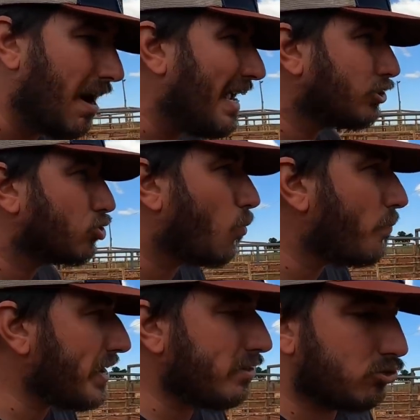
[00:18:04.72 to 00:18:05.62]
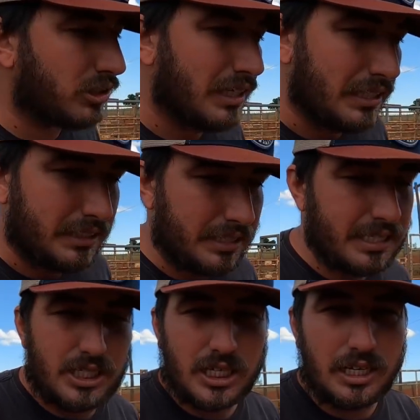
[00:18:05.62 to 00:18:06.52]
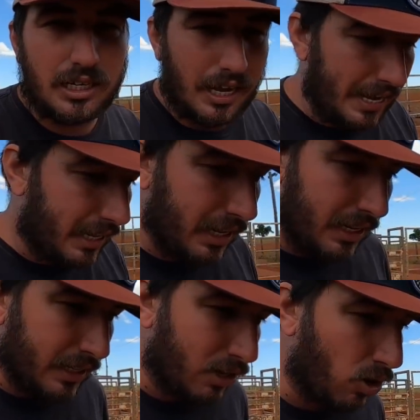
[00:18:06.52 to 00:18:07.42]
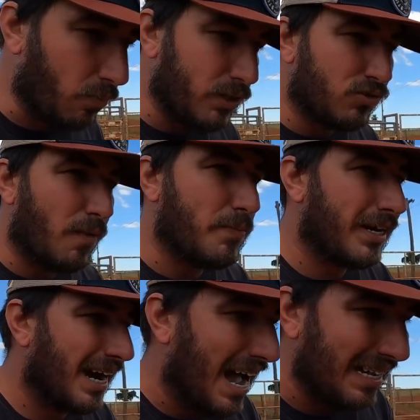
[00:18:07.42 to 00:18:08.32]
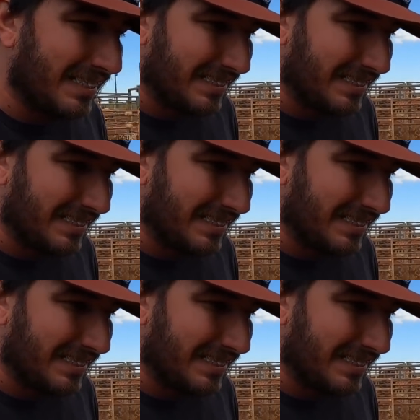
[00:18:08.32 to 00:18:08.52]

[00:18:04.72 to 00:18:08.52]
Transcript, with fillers: mais com menos, já deixa aquele like que agora o bicho vai pegar